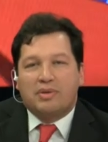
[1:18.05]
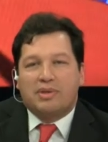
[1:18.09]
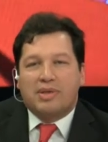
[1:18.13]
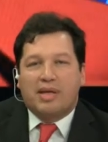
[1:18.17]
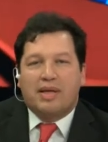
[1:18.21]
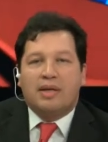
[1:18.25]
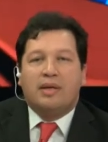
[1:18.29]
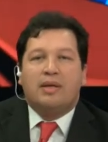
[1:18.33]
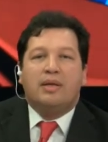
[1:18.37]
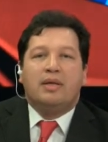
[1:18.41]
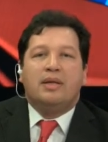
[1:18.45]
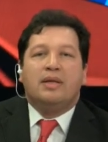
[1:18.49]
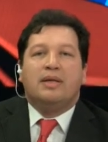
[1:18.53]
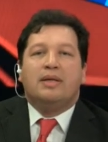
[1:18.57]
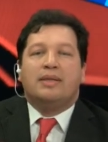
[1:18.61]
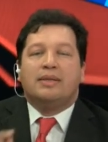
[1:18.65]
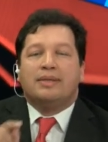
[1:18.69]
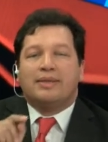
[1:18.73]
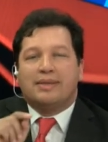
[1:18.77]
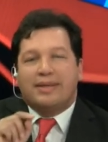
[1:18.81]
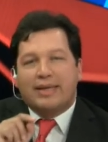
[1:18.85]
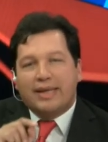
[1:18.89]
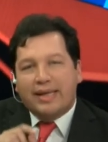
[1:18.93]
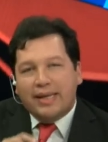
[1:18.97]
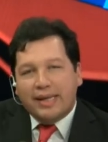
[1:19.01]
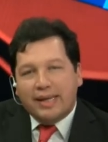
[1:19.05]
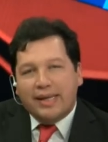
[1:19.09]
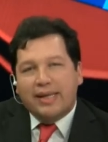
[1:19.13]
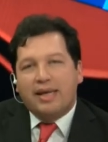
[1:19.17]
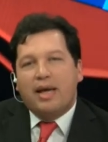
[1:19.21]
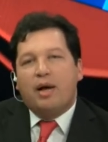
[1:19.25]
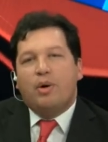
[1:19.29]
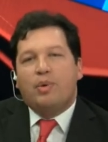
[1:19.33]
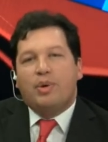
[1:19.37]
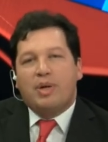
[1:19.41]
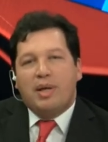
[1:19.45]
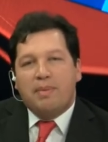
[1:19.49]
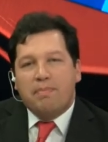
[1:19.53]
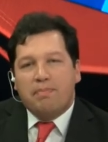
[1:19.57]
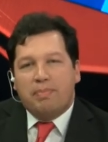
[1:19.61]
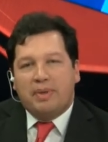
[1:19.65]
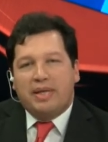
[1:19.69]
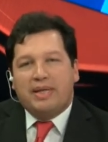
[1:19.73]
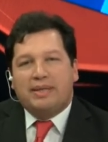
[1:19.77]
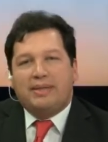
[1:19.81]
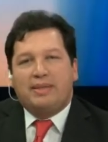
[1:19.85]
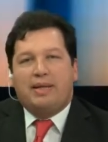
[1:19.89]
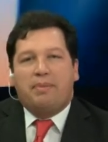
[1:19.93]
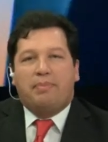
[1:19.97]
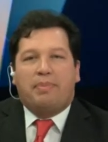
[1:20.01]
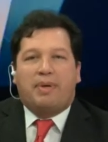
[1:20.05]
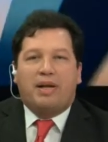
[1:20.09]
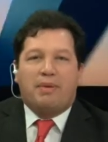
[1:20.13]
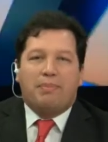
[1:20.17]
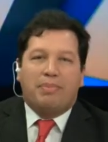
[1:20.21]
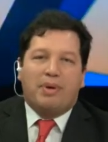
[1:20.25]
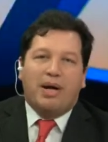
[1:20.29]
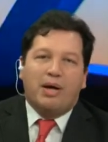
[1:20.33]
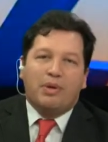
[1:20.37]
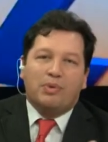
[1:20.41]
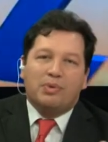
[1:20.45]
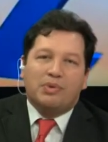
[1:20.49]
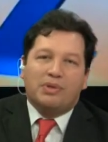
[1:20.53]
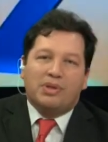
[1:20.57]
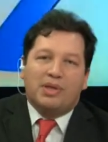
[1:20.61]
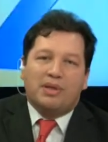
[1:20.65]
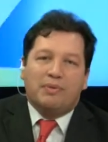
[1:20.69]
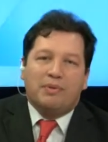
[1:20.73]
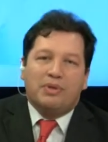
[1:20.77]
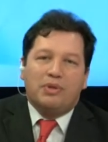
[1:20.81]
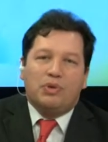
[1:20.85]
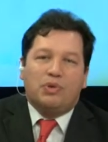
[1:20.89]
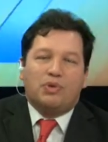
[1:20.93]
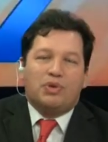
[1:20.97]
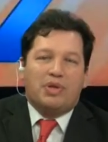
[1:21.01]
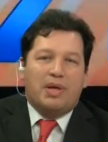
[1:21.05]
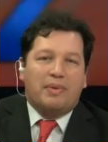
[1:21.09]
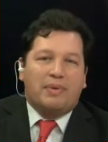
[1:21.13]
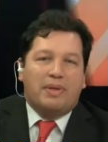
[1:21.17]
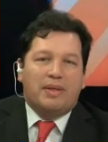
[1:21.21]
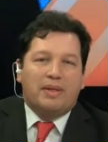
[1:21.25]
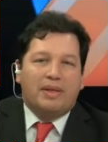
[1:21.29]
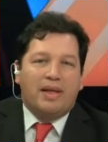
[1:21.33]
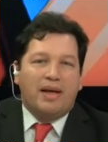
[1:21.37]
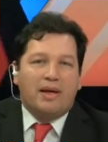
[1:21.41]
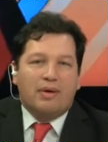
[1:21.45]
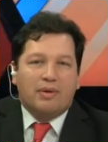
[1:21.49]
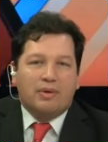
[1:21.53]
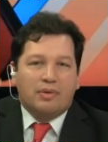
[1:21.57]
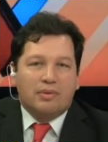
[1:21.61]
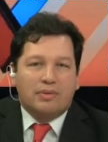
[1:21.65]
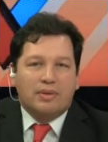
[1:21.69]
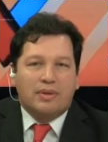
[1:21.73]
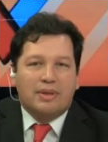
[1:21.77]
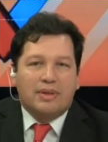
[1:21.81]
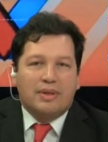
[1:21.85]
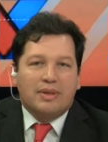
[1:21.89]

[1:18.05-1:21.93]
O sea, se crea una empresa para pagar un servicio ya brindado.